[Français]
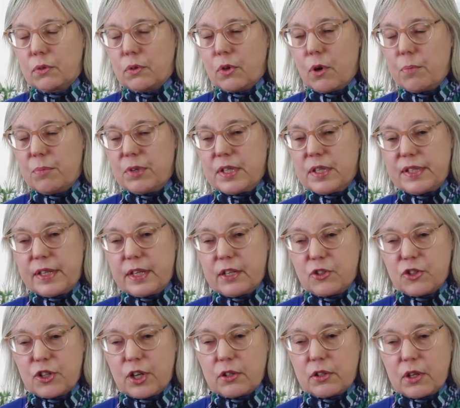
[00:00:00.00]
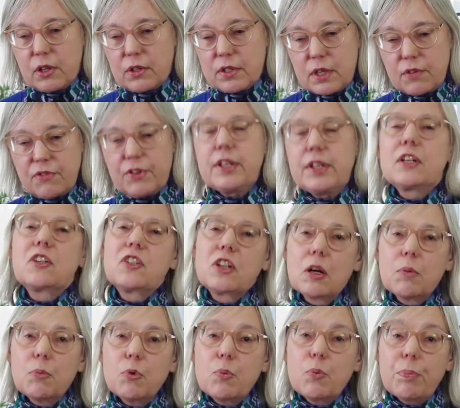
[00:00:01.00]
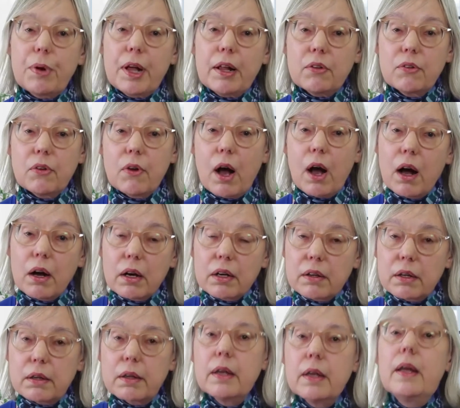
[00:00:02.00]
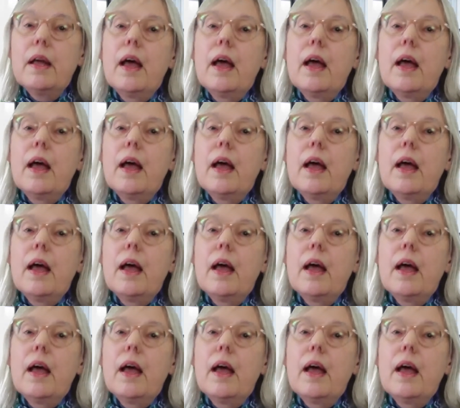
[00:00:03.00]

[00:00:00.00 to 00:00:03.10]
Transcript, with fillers: comédien et chanteur Stéphane Archambault parle de hockey.